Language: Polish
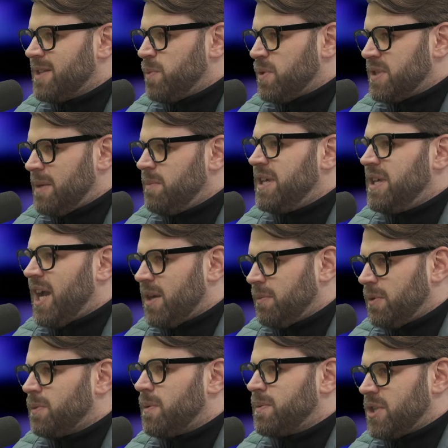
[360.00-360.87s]
pozabijają,
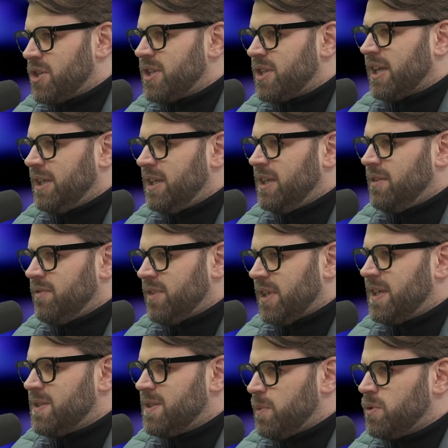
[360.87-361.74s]
no bo przecież taki, w
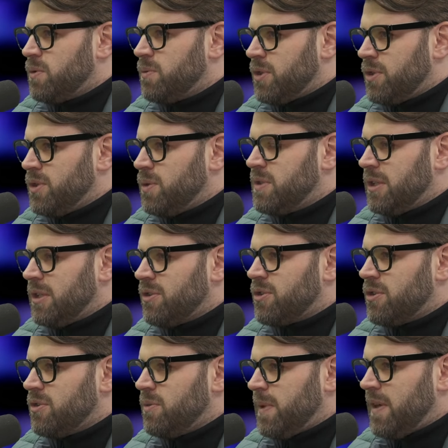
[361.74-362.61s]
taki sposób rządził
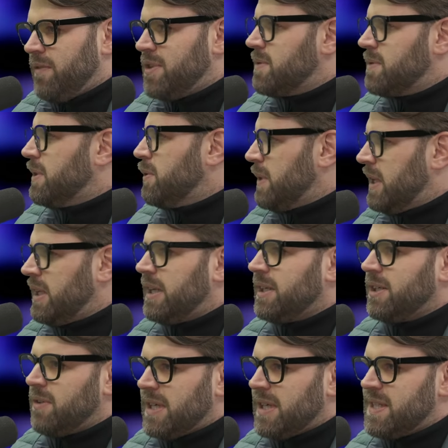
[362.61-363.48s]
Zjednoczoną Prawicą, a tutaj
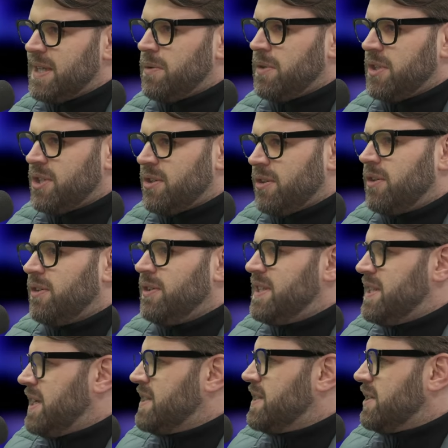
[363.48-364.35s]
nagle okazało się, że
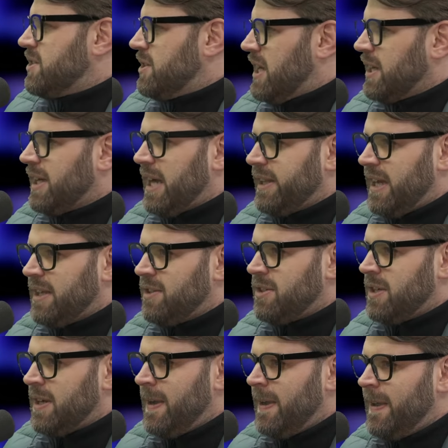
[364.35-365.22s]
koalicja zaczyna
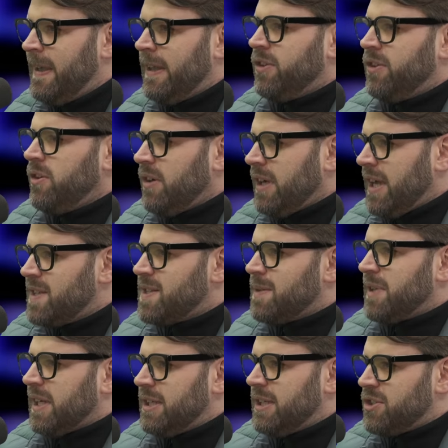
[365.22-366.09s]
gadać. No i okej, okay,
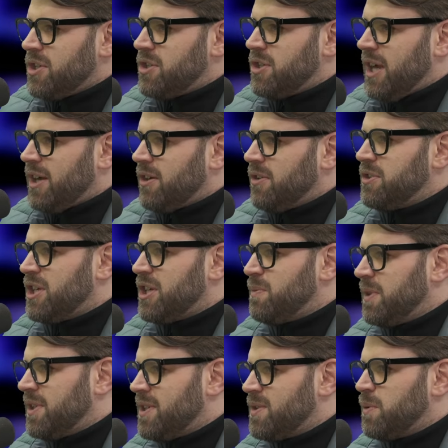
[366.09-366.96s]
są takie rzeczy jak
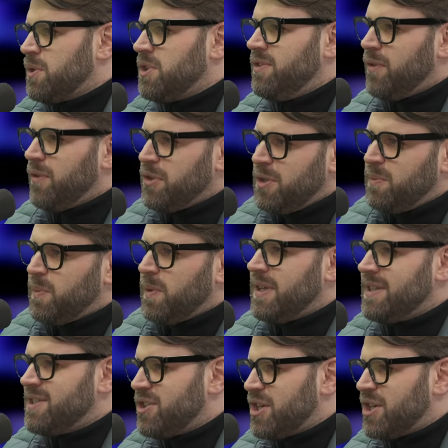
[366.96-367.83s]
chociażby te złośliwości
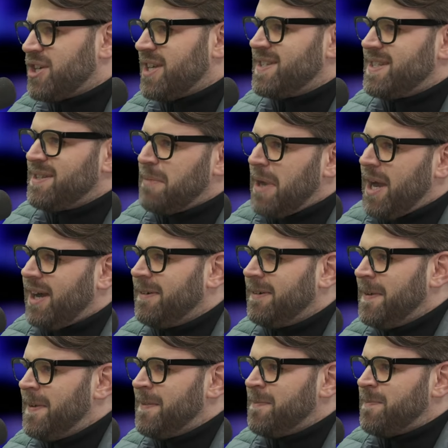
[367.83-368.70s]
pomiędzy Czarzastym a
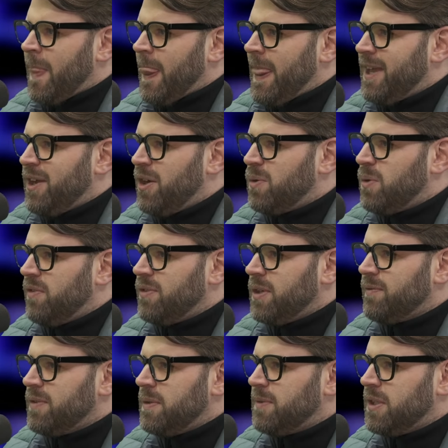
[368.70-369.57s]
e,
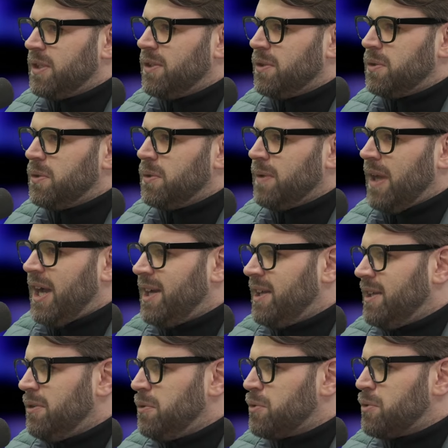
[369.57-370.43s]
Hołownią w tym tygodniu, no
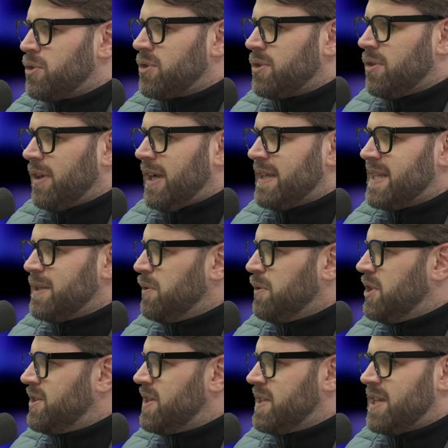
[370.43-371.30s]
ale już okazało
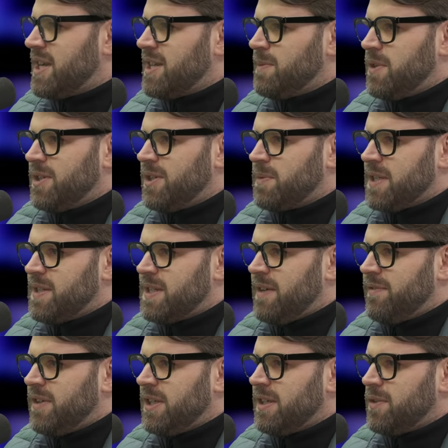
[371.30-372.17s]
się, że zaraz będzie
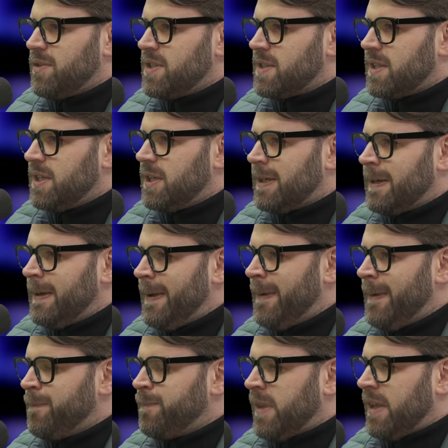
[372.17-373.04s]
przedstawienie wszystkich,
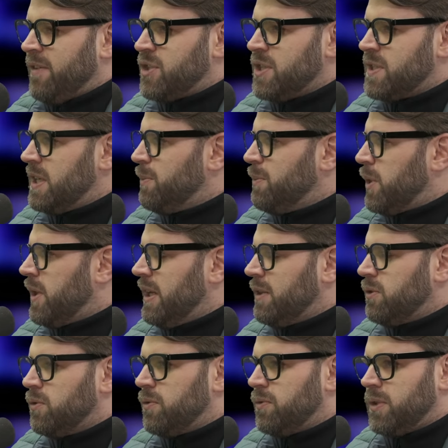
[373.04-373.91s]
wszystkich
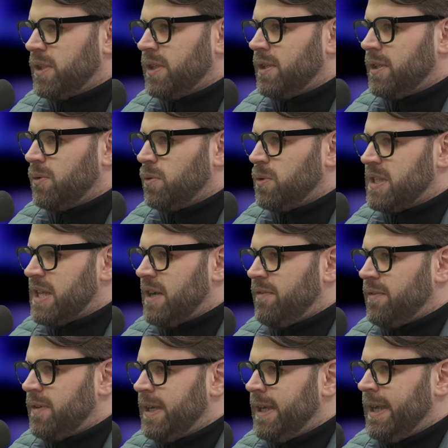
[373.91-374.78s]
projektów e,
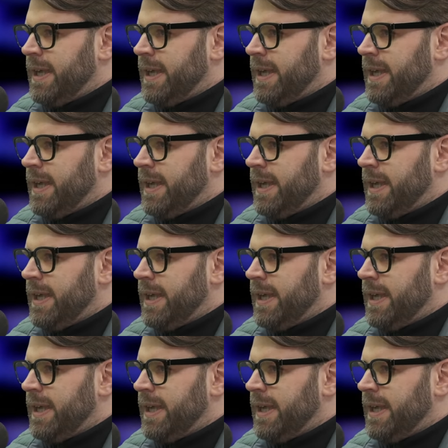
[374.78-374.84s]
ustaw